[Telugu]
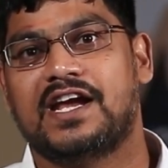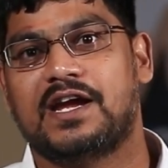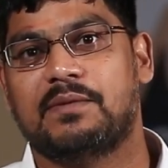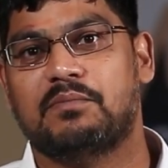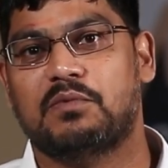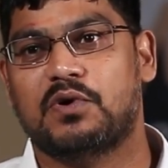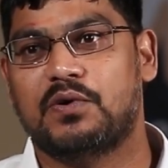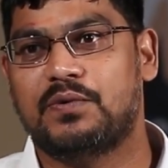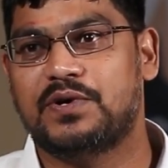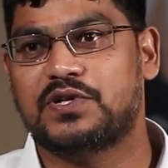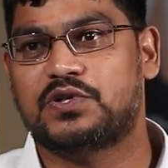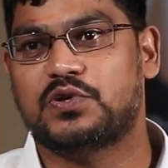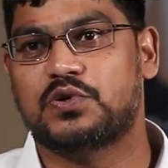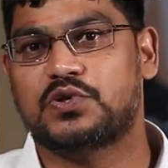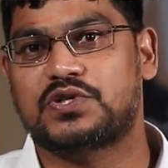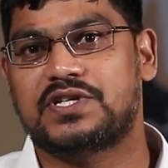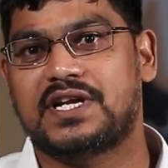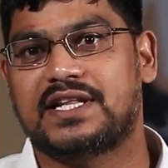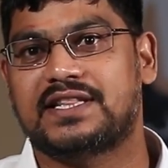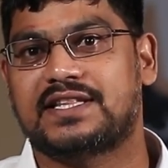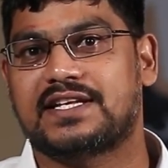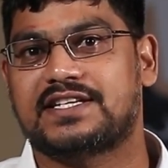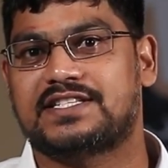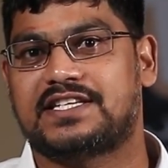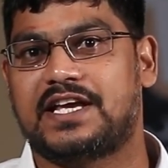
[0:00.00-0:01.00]
ఈ మూవీ
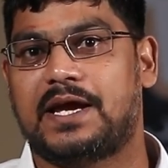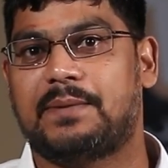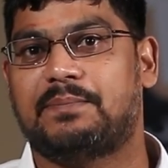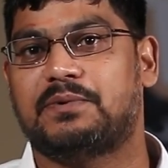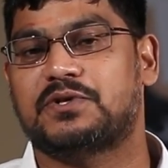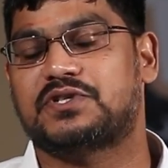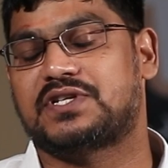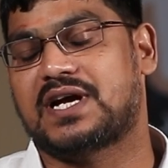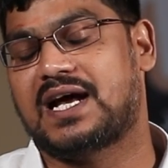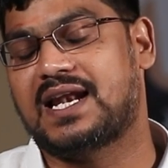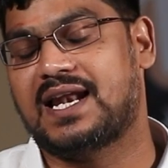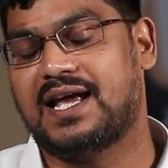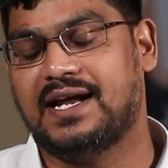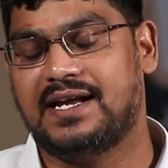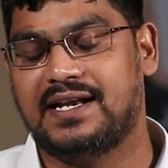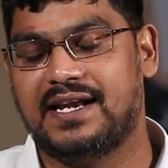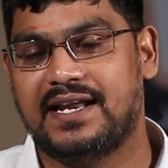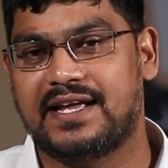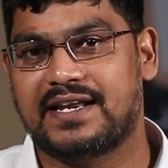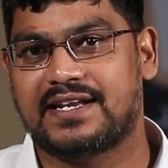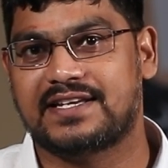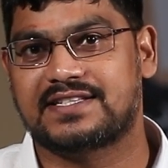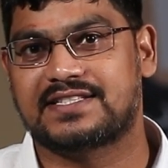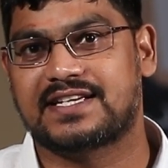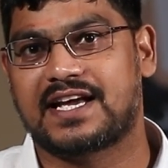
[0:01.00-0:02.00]
చూసినంతసేపు చాలా
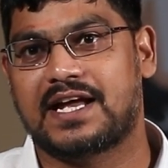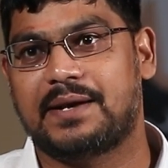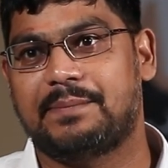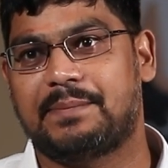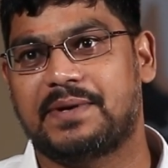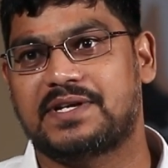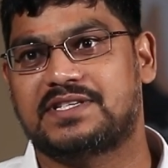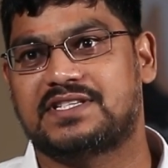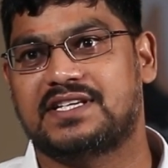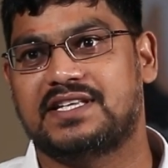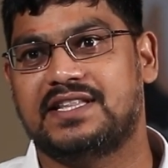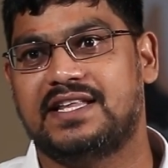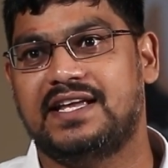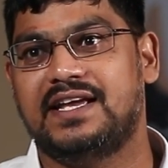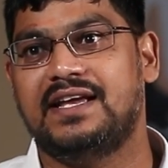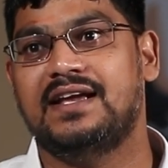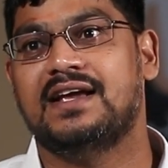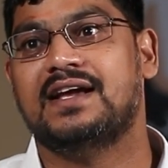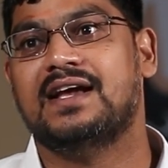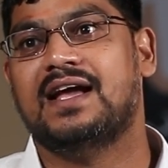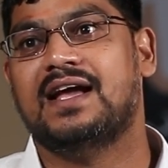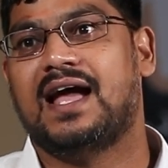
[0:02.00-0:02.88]
హిలేరియస్గా అనిపించింది